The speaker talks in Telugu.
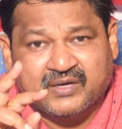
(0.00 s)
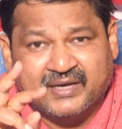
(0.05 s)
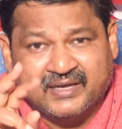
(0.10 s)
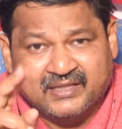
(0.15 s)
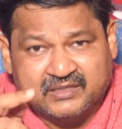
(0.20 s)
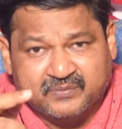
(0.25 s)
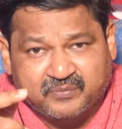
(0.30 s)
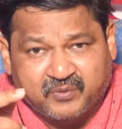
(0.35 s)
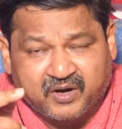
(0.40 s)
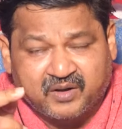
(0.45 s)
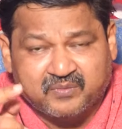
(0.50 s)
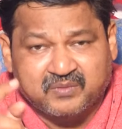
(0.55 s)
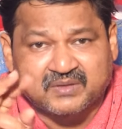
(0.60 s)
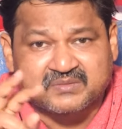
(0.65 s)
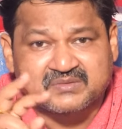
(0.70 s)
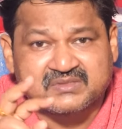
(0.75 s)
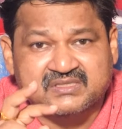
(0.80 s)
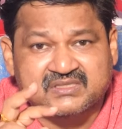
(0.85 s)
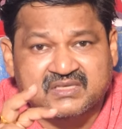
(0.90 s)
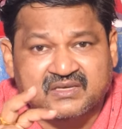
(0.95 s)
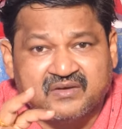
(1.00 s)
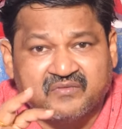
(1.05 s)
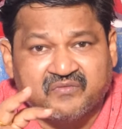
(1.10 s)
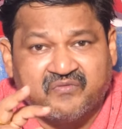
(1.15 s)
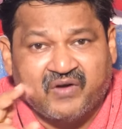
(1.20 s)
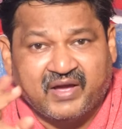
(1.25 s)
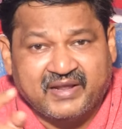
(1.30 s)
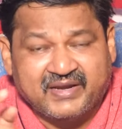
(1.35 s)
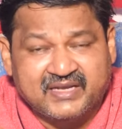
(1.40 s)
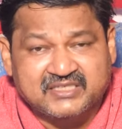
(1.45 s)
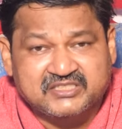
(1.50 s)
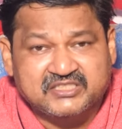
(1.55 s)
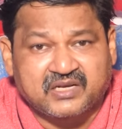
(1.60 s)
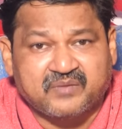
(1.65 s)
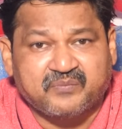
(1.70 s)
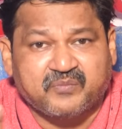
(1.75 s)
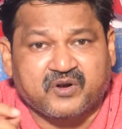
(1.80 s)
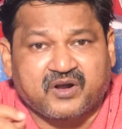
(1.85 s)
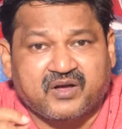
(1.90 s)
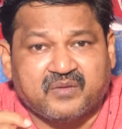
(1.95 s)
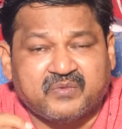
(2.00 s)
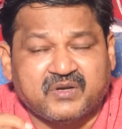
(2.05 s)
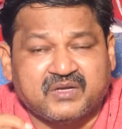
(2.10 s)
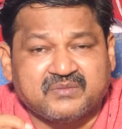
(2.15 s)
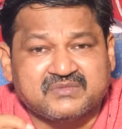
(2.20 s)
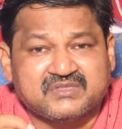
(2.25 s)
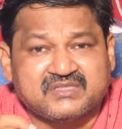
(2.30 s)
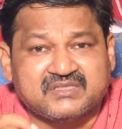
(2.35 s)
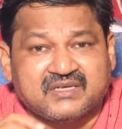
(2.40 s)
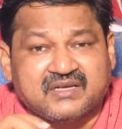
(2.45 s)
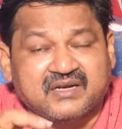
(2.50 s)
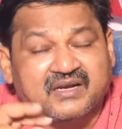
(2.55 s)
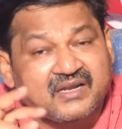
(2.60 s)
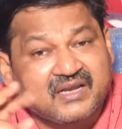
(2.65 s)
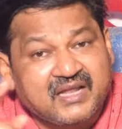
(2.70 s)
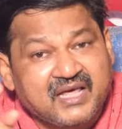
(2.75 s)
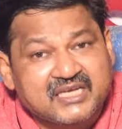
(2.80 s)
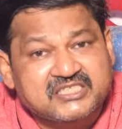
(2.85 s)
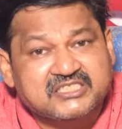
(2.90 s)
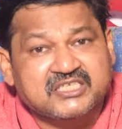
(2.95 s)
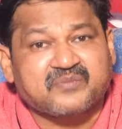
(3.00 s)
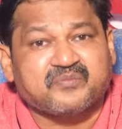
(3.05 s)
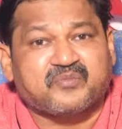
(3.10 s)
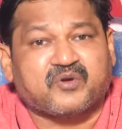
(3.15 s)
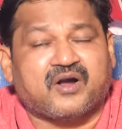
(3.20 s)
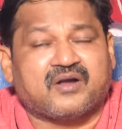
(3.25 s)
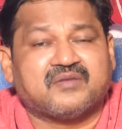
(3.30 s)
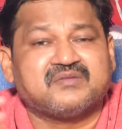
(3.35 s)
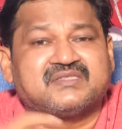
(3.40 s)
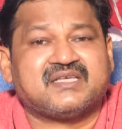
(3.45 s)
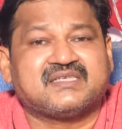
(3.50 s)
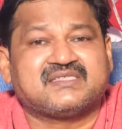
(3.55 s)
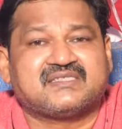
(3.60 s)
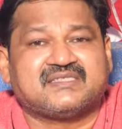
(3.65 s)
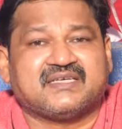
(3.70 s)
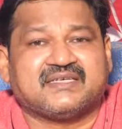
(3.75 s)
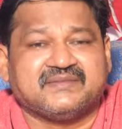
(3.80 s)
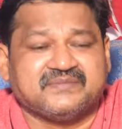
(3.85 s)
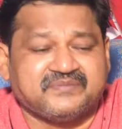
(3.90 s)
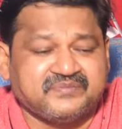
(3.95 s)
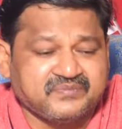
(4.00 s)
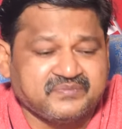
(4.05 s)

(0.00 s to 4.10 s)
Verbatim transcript: హెల్త్ ప్రాబ్లమ్స్ ఫైనాన్షియల్ ప్రాబ్లమ్స్ రిలేషన్ ప్రాబ్లమ్స్ తెస్తాయి